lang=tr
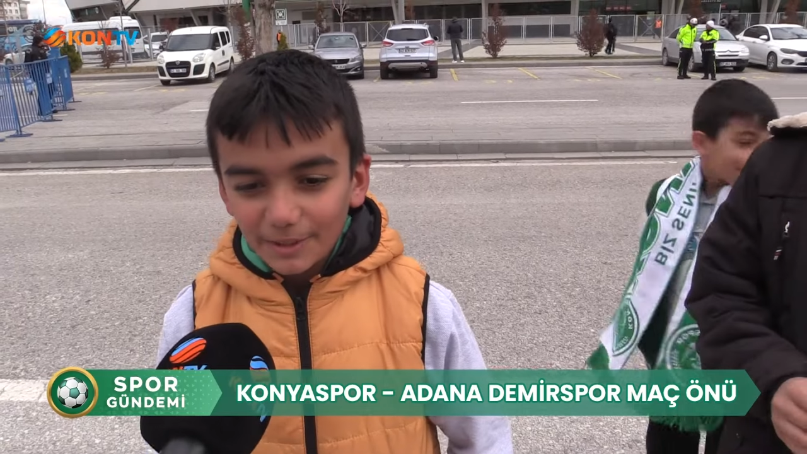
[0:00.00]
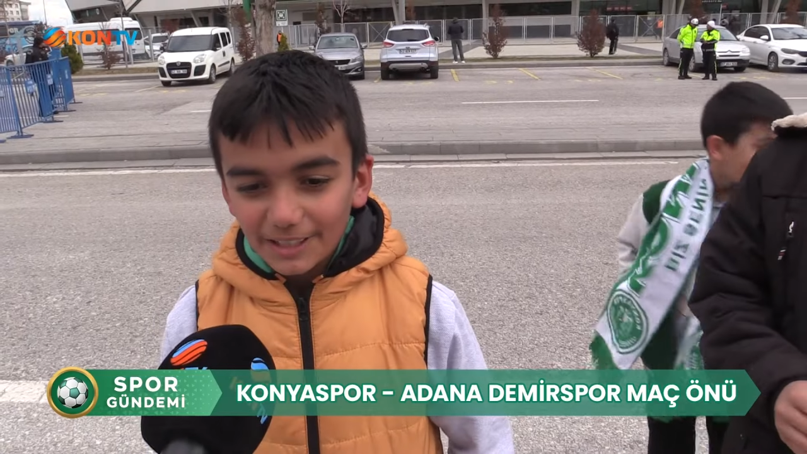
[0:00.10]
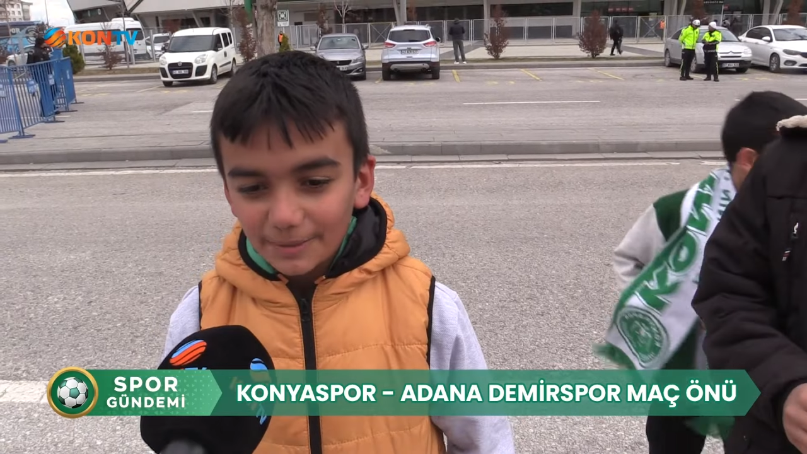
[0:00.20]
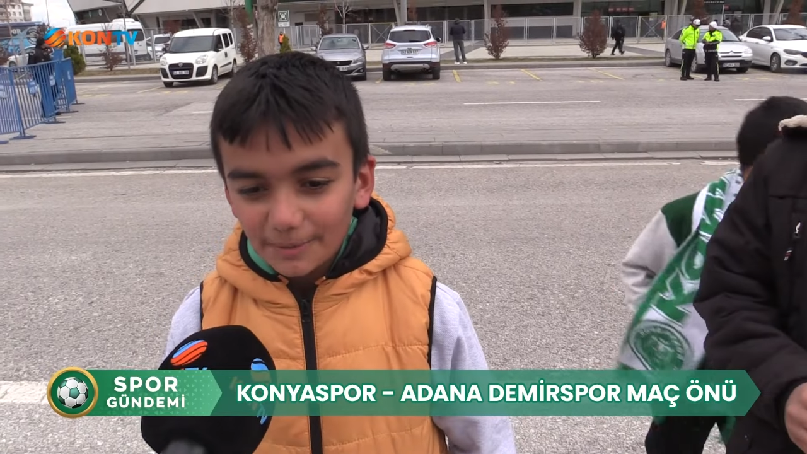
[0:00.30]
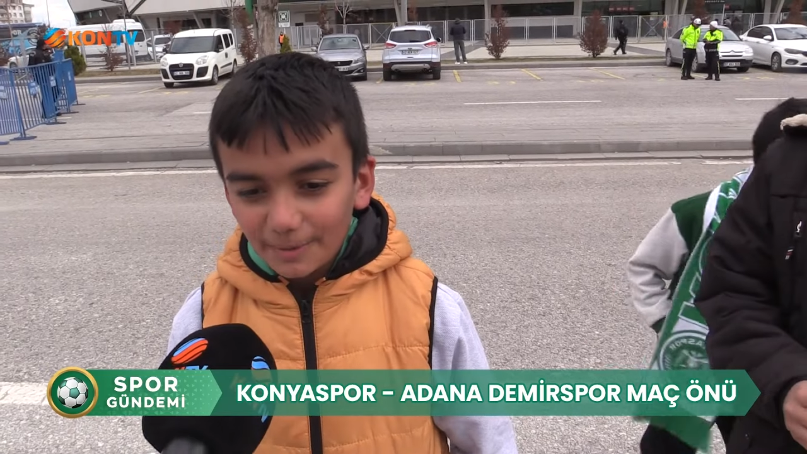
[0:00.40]

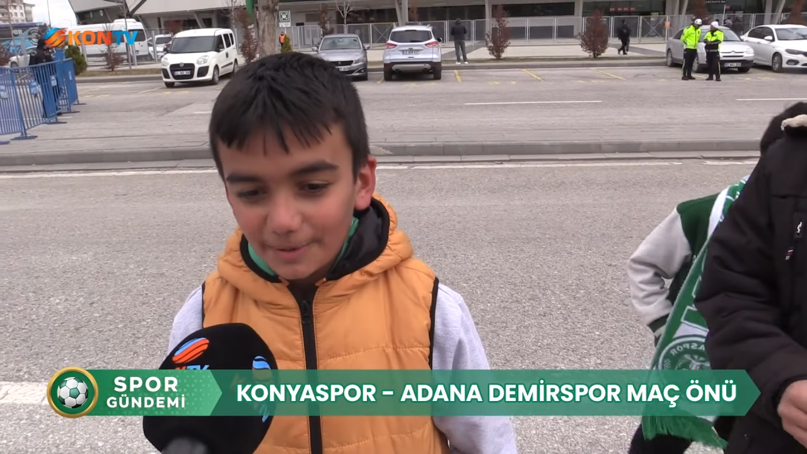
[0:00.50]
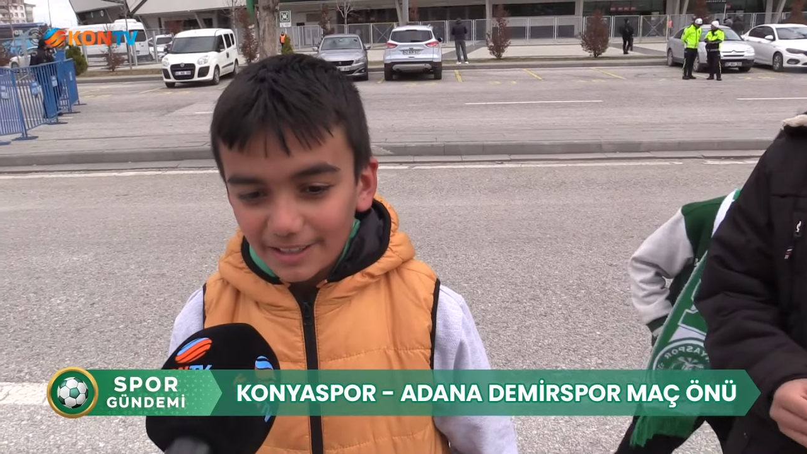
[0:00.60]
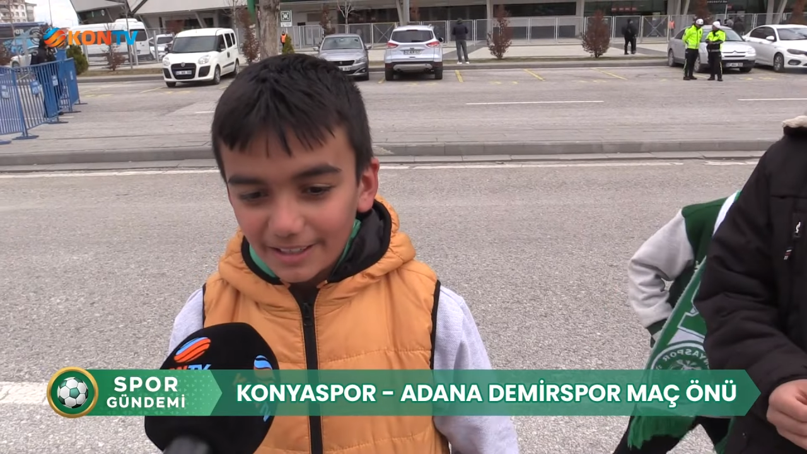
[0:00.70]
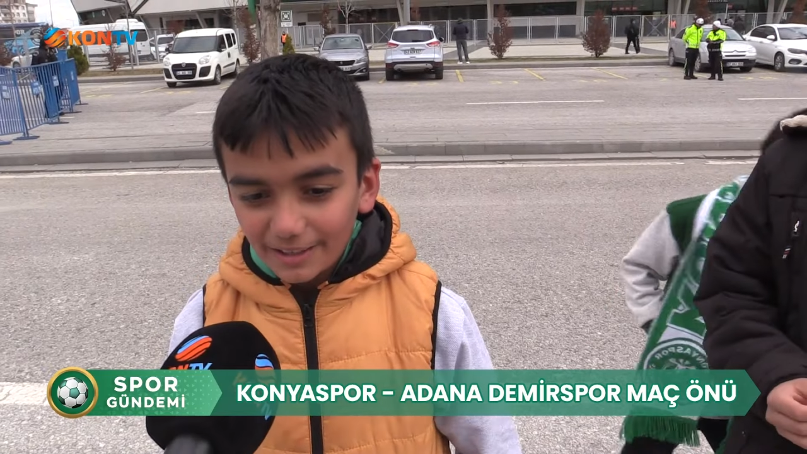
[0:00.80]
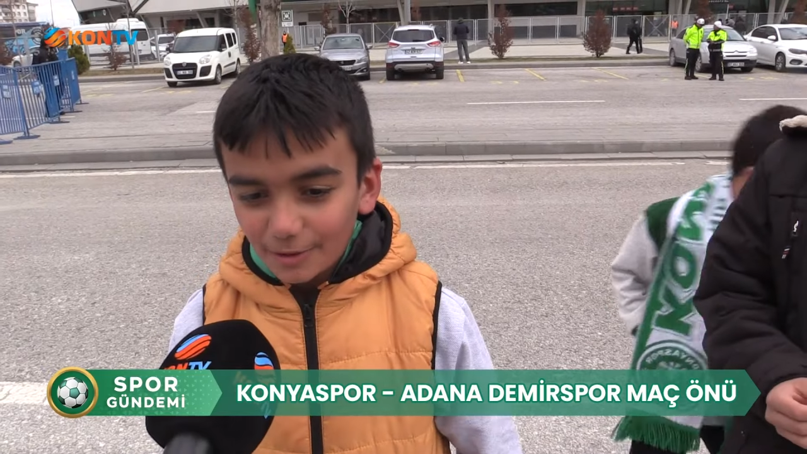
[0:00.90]
rakip ama
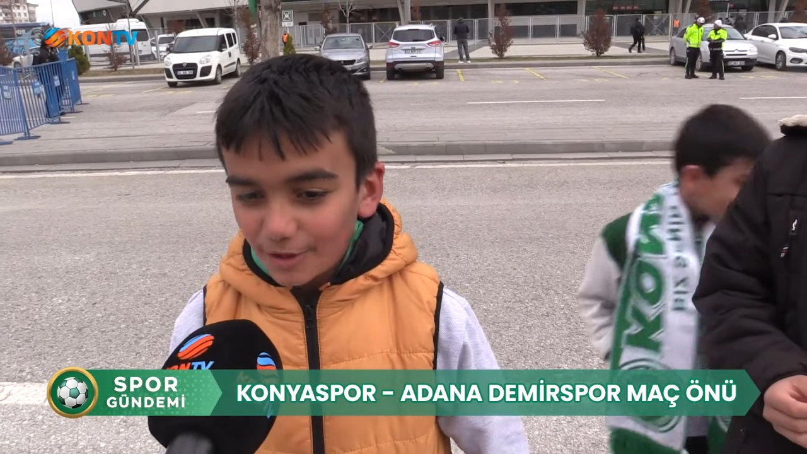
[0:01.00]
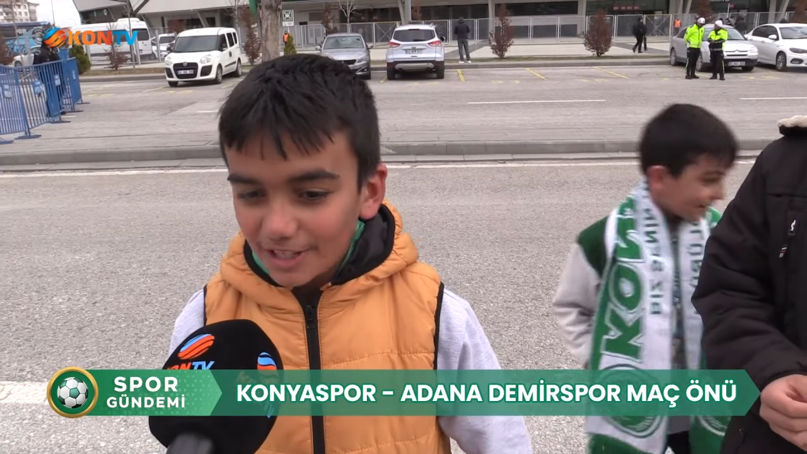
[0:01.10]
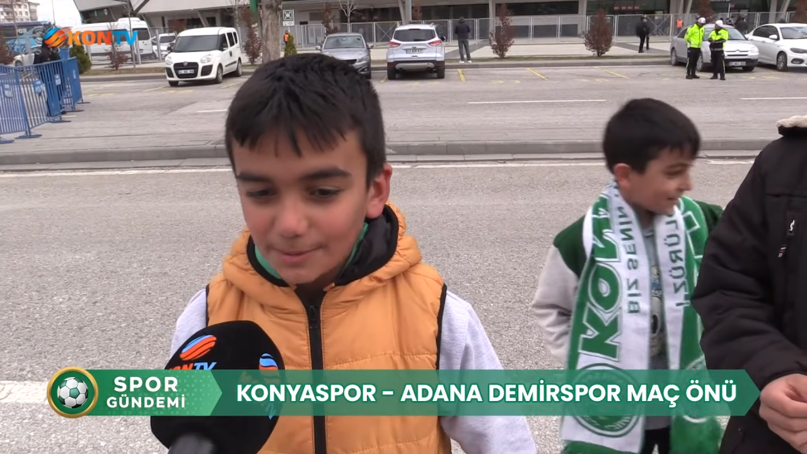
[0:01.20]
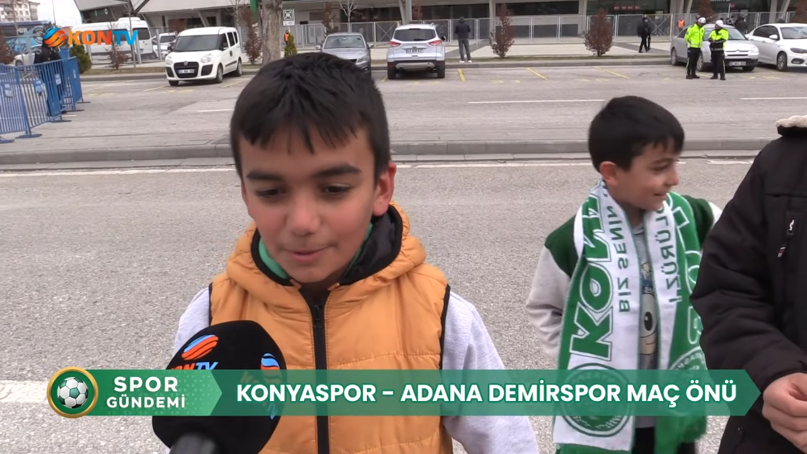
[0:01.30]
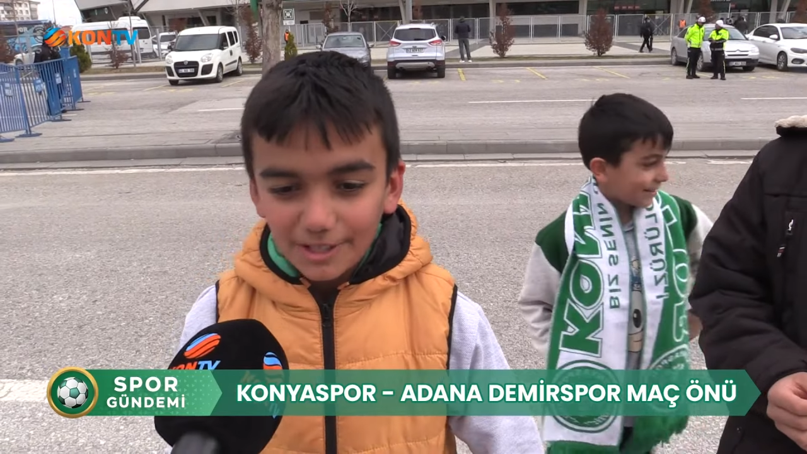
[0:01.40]
Konya
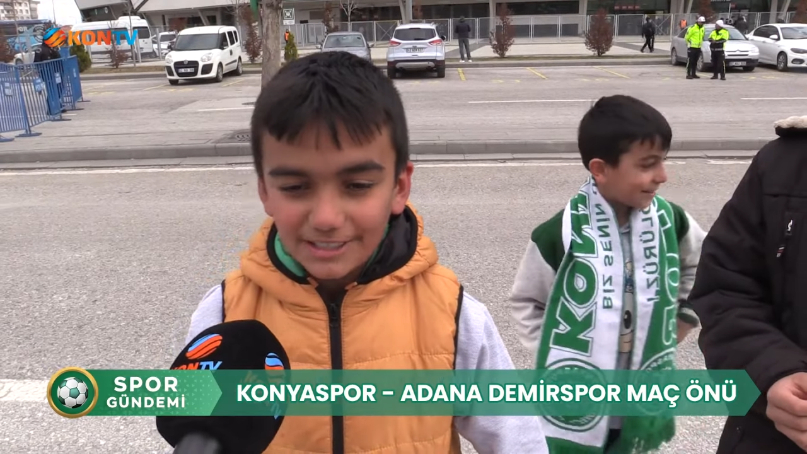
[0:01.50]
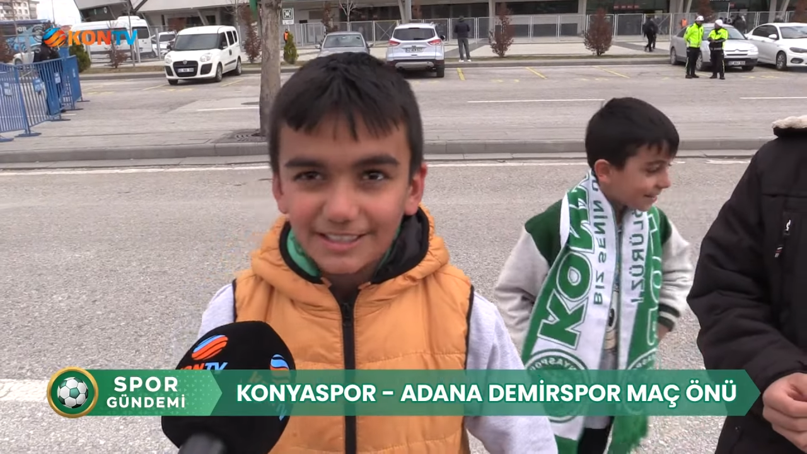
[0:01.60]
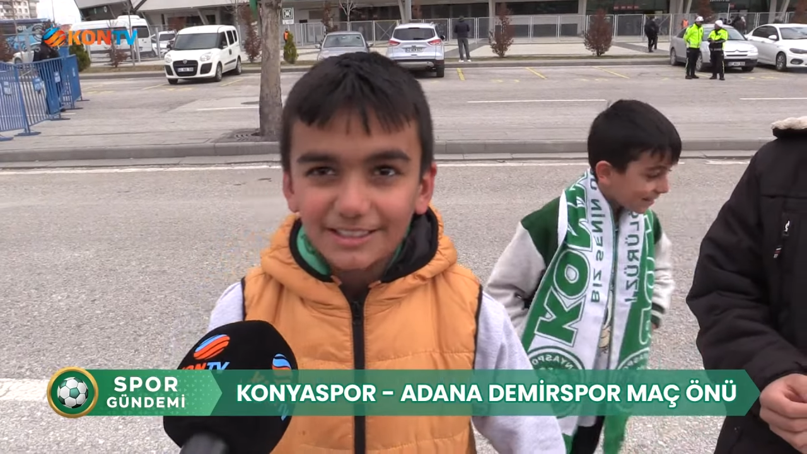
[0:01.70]
Spor kazanır